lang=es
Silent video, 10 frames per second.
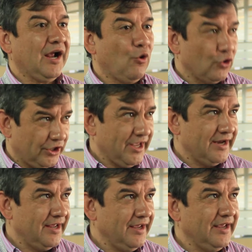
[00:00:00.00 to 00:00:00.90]

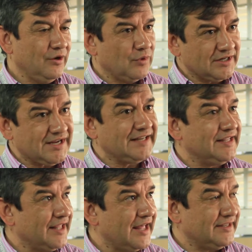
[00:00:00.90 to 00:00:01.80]
contiene en unas
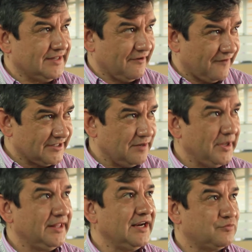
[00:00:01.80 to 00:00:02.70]
cantidades que
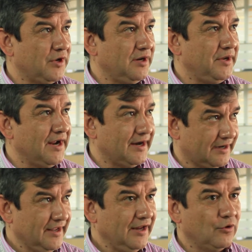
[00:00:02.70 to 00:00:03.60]
fácilmente las puede eliminar
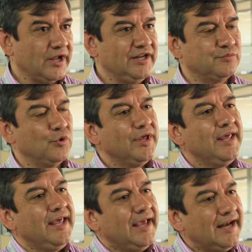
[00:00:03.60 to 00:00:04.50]
el organismo.
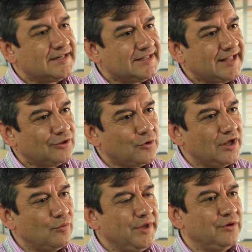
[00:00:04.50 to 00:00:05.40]
El acetato de
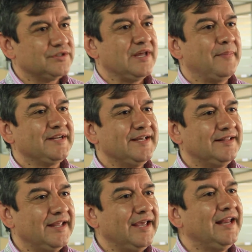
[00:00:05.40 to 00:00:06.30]
aluminio está
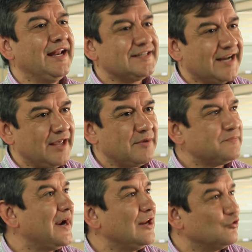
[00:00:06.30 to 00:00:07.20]
presente en las
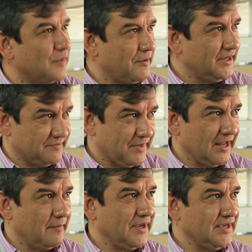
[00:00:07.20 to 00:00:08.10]
cremas para los bebés,
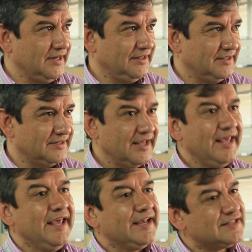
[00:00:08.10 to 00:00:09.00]
para la pañalitis,
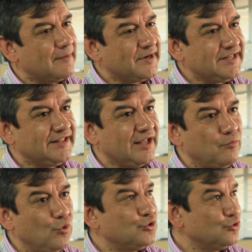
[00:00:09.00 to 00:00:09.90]
está presente
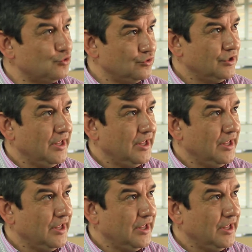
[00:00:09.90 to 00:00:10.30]
en muchos